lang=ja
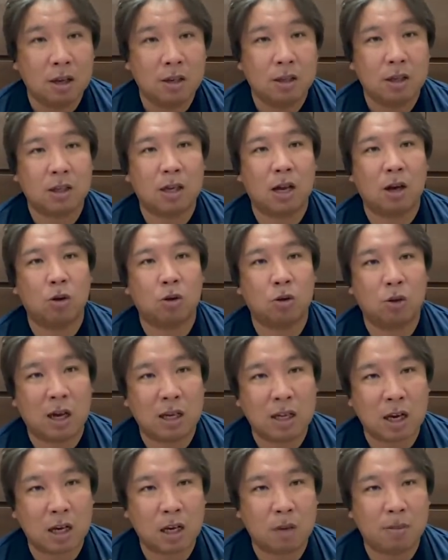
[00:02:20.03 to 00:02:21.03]
で、最後
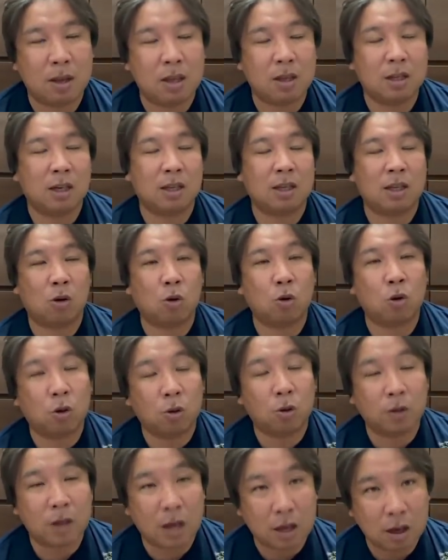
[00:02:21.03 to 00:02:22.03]
スライダー決めに行ってきたところ
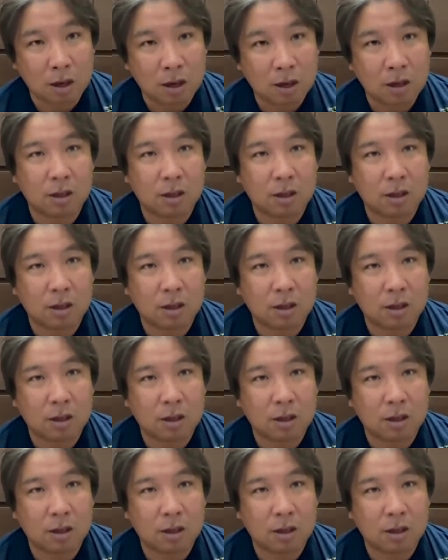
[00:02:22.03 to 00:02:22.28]
をね、